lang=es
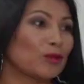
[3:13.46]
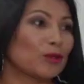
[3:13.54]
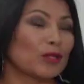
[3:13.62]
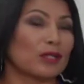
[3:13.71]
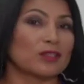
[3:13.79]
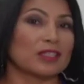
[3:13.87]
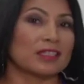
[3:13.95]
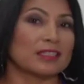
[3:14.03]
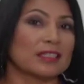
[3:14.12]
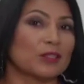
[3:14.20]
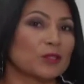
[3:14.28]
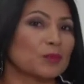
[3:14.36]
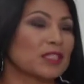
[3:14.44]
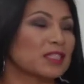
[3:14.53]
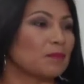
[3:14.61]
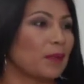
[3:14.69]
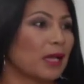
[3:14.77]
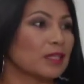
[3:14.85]
uno de los requisitos
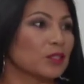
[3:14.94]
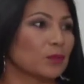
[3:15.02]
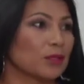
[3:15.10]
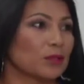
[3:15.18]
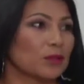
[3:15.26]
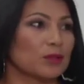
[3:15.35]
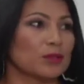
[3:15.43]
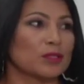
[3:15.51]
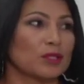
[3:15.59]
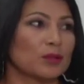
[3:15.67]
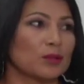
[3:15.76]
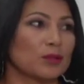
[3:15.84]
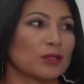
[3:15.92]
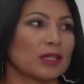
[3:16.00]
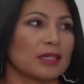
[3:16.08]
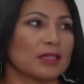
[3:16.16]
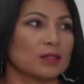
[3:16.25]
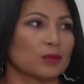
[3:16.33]
principales, sobre todo si uno
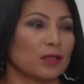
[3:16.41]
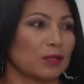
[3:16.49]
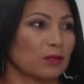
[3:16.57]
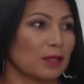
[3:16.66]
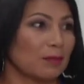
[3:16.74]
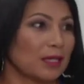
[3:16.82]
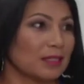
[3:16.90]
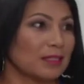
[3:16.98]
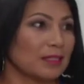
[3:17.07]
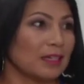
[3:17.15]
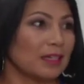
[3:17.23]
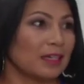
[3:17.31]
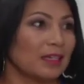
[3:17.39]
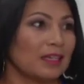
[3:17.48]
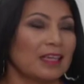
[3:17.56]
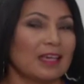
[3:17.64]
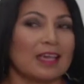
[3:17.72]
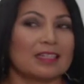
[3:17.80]
quiere estudiar una maestría,
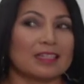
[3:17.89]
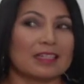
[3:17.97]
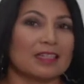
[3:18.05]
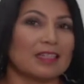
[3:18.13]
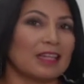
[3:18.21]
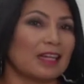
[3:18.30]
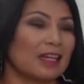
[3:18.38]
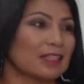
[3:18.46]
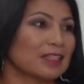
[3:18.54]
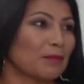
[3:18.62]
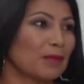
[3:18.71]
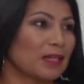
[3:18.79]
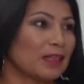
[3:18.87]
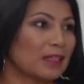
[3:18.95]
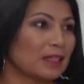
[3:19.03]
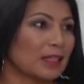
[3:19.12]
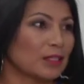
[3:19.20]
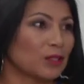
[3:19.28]
es rendir el examen
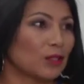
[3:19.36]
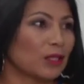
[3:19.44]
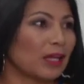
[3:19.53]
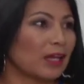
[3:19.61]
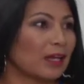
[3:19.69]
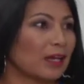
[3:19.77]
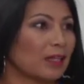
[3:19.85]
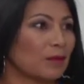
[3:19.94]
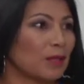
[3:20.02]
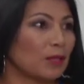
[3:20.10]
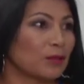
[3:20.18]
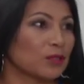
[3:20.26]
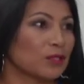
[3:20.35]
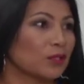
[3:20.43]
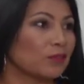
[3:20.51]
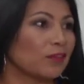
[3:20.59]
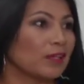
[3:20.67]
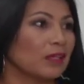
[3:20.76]
internacional académico
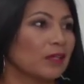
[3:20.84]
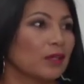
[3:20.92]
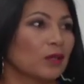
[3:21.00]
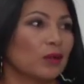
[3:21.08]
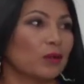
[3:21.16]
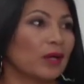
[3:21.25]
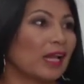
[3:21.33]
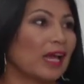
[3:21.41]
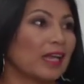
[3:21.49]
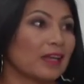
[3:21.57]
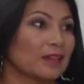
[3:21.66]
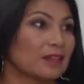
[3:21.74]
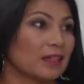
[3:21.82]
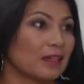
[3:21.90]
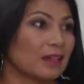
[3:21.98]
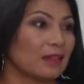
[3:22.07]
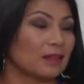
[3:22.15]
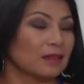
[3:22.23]
TOEFL, o el IELTS,
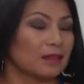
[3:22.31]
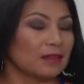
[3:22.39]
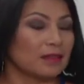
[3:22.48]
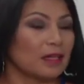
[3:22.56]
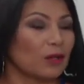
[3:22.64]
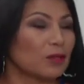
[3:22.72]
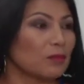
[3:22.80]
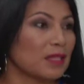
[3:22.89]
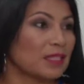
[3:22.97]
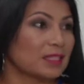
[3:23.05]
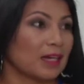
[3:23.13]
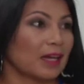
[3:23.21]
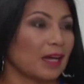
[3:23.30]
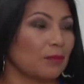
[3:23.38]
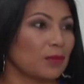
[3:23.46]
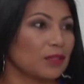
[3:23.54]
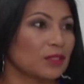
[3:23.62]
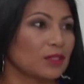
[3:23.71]
que lo administra
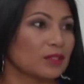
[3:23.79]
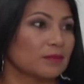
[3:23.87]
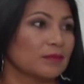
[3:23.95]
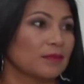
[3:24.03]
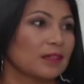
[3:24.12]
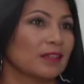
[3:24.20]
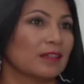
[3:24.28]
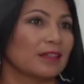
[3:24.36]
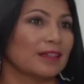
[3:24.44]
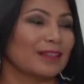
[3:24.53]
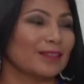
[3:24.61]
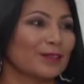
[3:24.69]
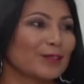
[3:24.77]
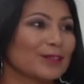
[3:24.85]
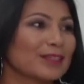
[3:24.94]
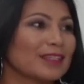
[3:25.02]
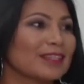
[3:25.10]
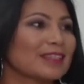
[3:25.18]
Cambridge.
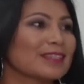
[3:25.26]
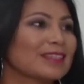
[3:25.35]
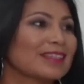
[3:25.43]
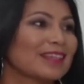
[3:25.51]
Entonces...